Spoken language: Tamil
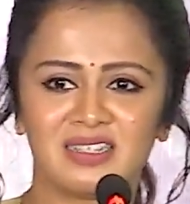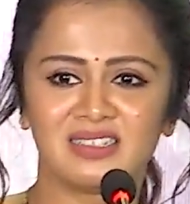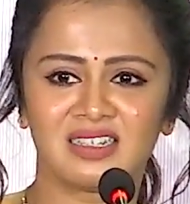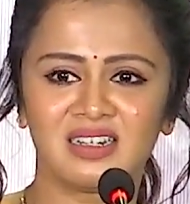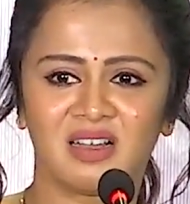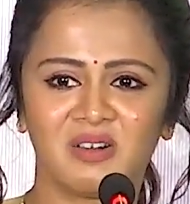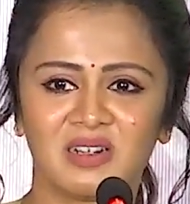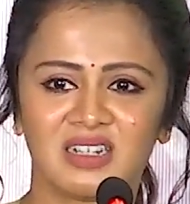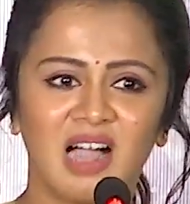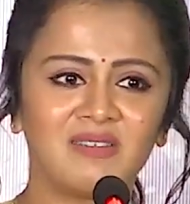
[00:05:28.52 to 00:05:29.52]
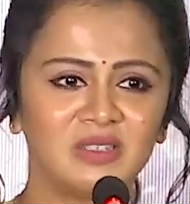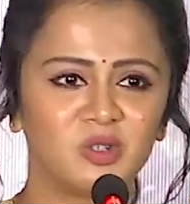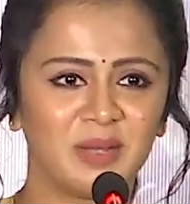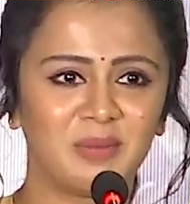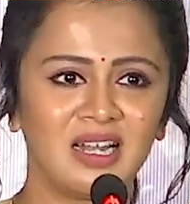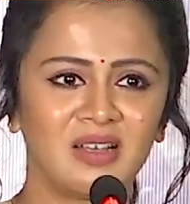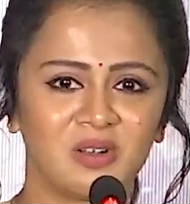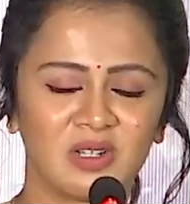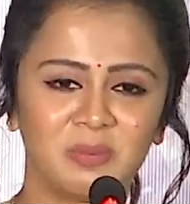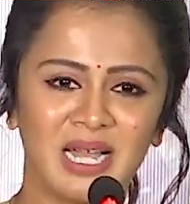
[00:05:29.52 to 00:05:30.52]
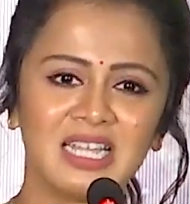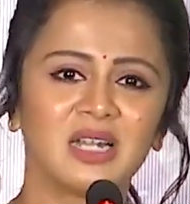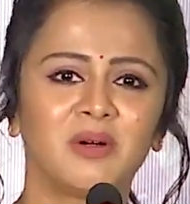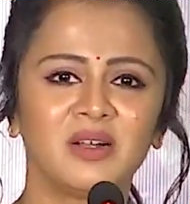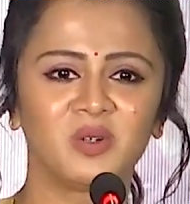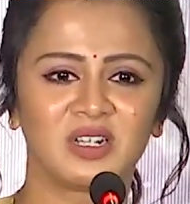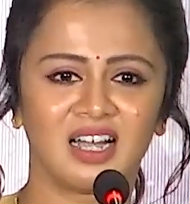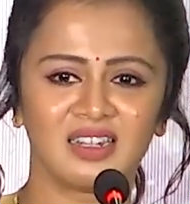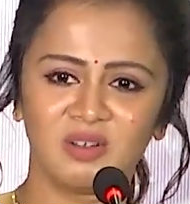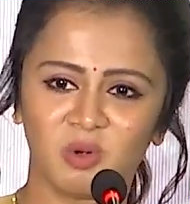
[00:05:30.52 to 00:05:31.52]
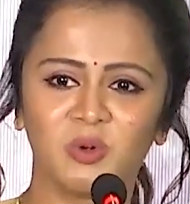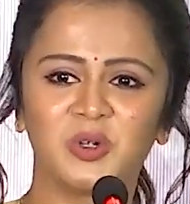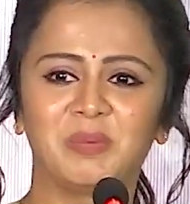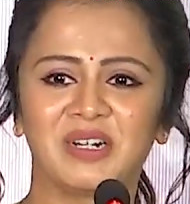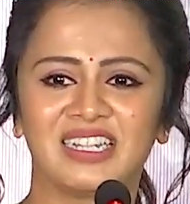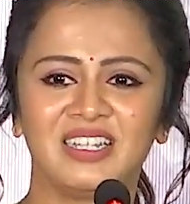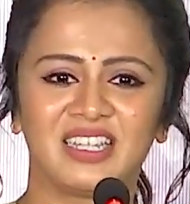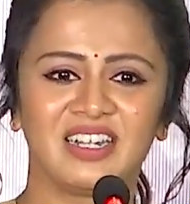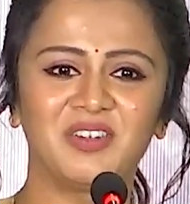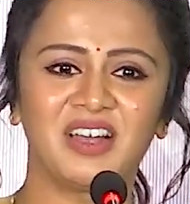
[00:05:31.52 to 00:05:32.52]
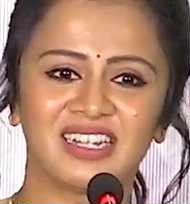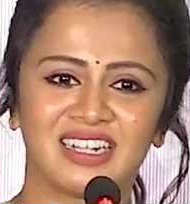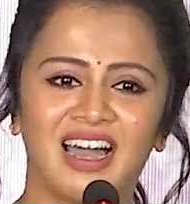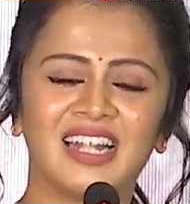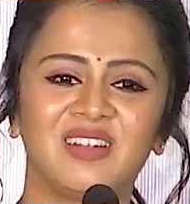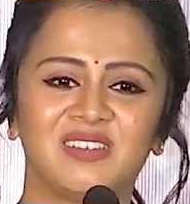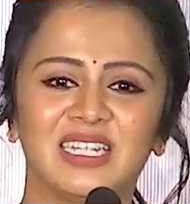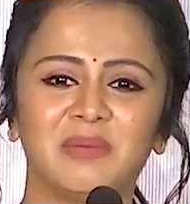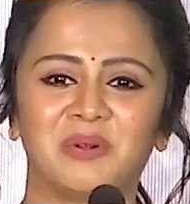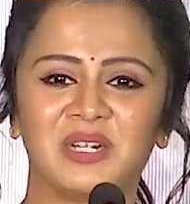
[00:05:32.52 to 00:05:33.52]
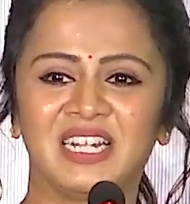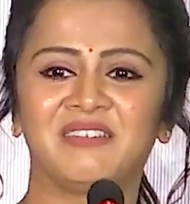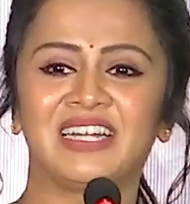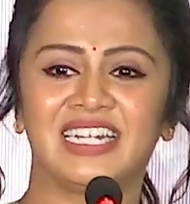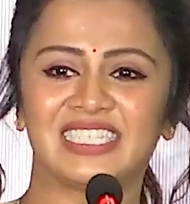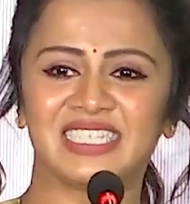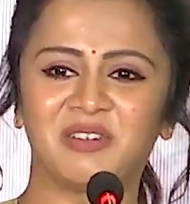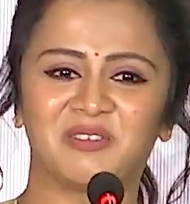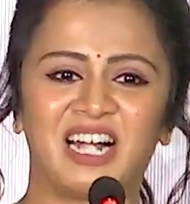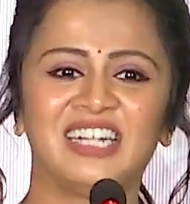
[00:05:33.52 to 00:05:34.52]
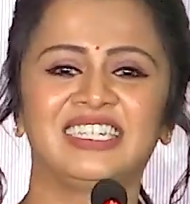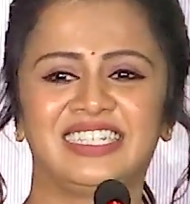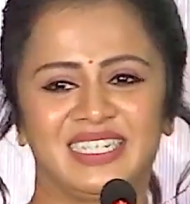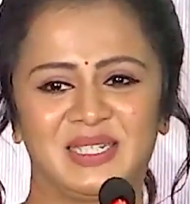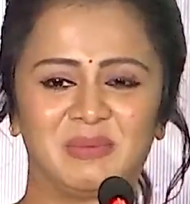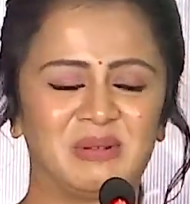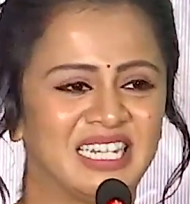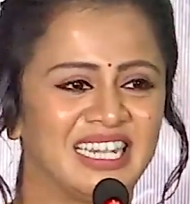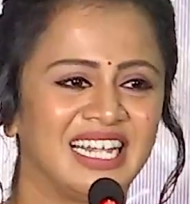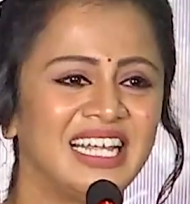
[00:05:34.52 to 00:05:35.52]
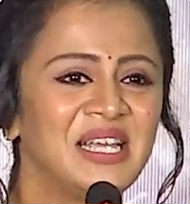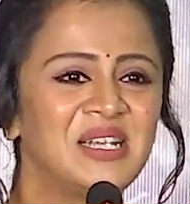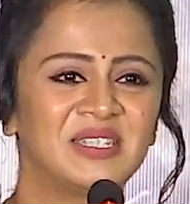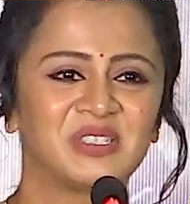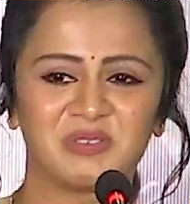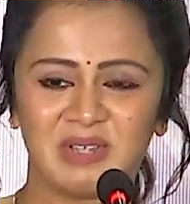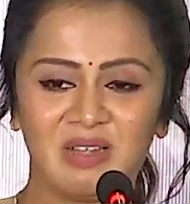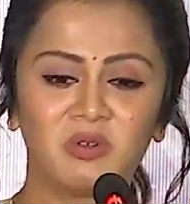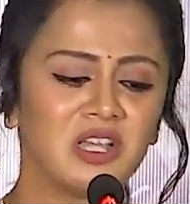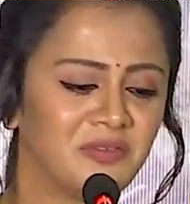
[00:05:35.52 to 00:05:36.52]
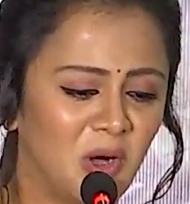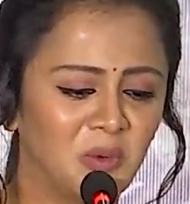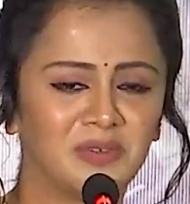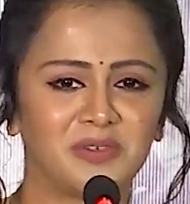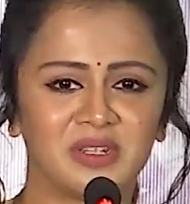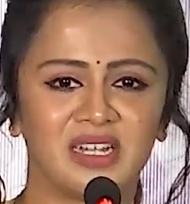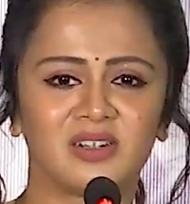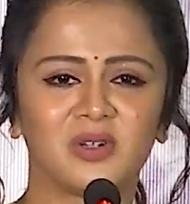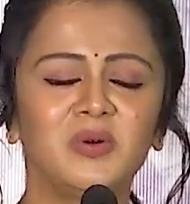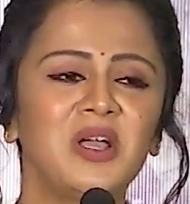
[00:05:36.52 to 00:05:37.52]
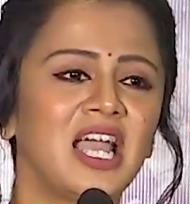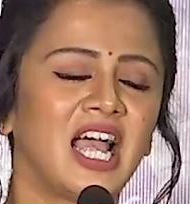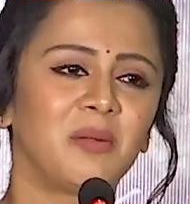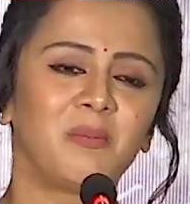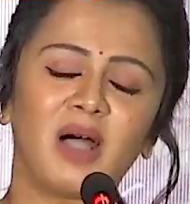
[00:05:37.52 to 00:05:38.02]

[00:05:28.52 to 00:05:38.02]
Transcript: மேனன் சார் அவர் காவல்துறை மேலே அவருக்கு பயங்கரமான ஒரு காதல் ஒவ்வொரு படத்துலையும் தெரியும் அந்த காதல் வந்து இப்போ நினைவாயிடுச்சு அவர் வாழ்ந்துட்டார் அந்த படத்தில் ஸோ வி லுக்கிங் ஃபார்வர்ட் ஃபார் தட் டூ அண்ட்